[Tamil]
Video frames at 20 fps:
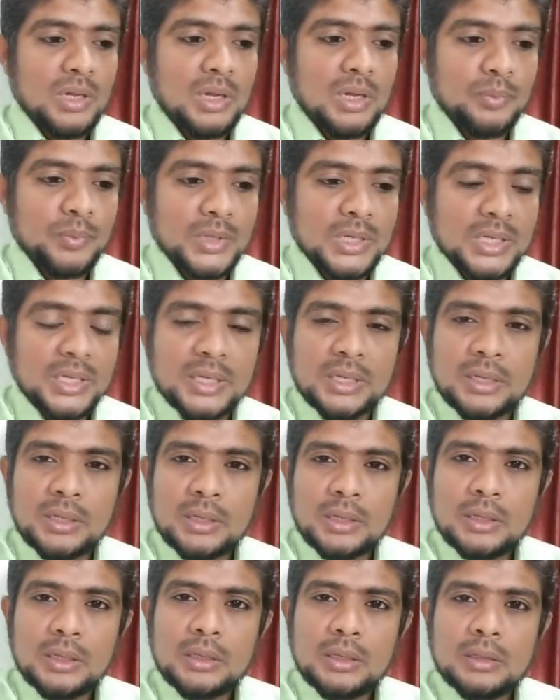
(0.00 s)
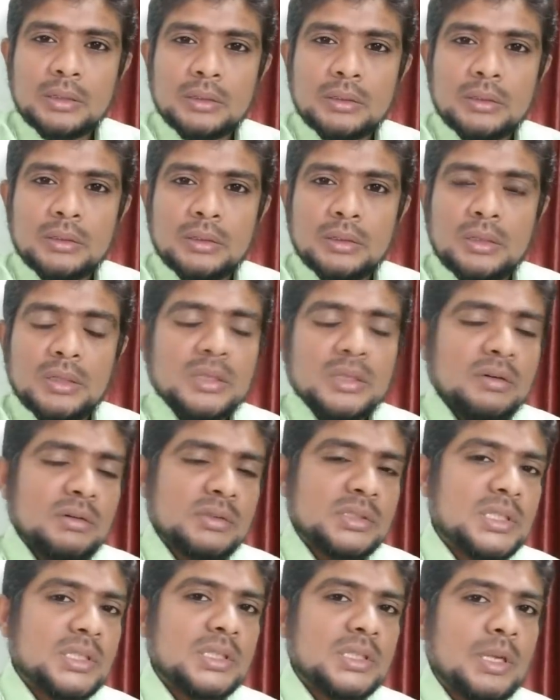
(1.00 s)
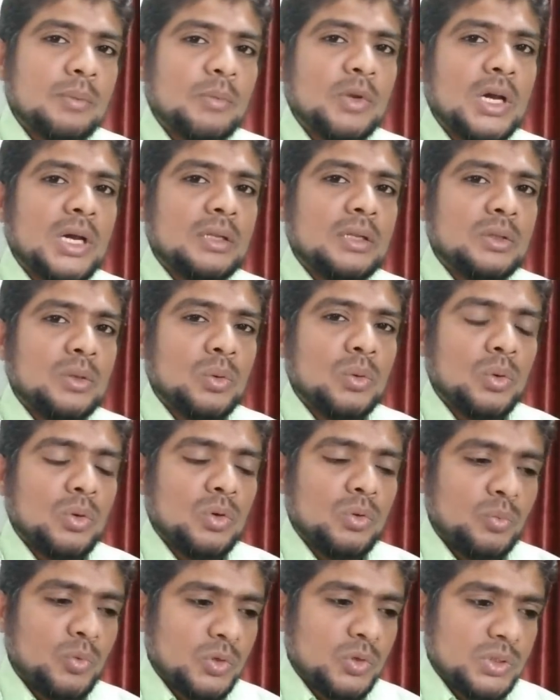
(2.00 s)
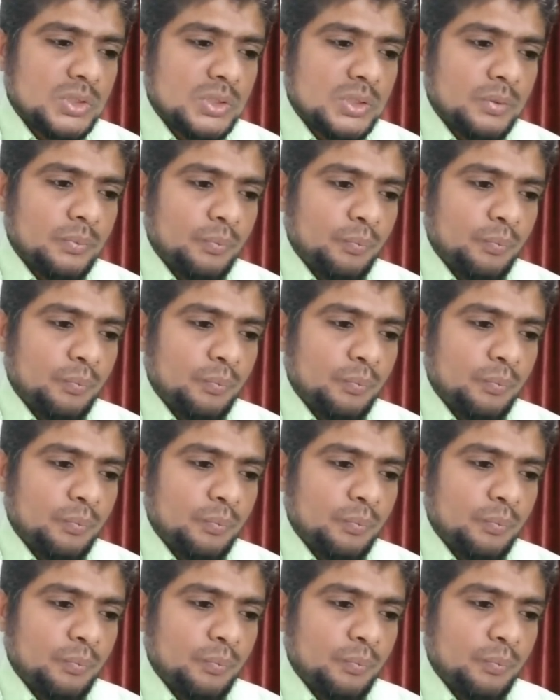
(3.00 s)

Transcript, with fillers: அப்போ இந்த வசனத்தை நம்ம கருத்தில் கொள்ளும் பொழுது